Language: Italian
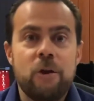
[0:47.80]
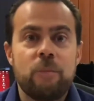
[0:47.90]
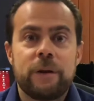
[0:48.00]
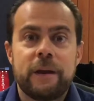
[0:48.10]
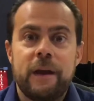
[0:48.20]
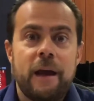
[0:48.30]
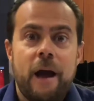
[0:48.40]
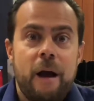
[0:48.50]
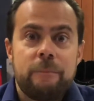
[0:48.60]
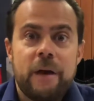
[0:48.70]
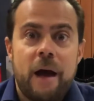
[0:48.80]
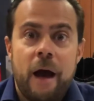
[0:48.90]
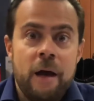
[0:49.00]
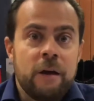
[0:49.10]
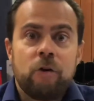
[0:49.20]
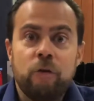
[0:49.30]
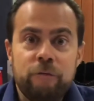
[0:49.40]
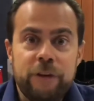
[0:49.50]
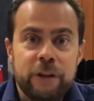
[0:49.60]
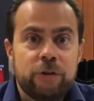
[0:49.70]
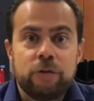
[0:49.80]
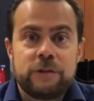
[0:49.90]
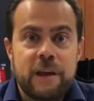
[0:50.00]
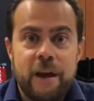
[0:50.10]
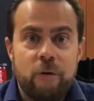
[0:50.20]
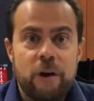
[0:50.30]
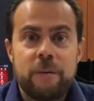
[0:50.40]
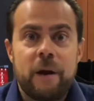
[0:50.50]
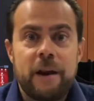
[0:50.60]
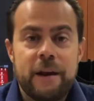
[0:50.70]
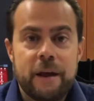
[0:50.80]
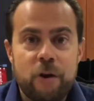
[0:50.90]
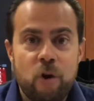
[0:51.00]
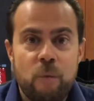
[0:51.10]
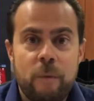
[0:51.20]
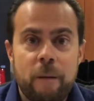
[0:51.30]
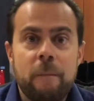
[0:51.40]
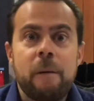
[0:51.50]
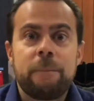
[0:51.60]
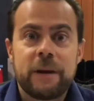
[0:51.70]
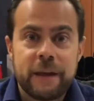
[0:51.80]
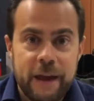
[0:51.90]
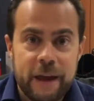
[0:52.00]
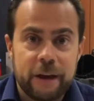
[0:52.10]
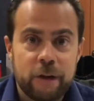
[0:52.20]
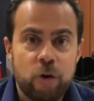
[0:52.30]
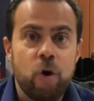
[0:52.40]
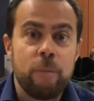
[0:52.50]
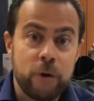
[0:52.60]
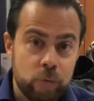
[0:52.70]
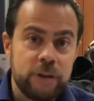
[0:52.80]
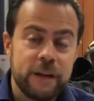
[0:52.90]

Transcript: perché abbia convinto Zeco a rimanere a Roma, ma perché, come Rudy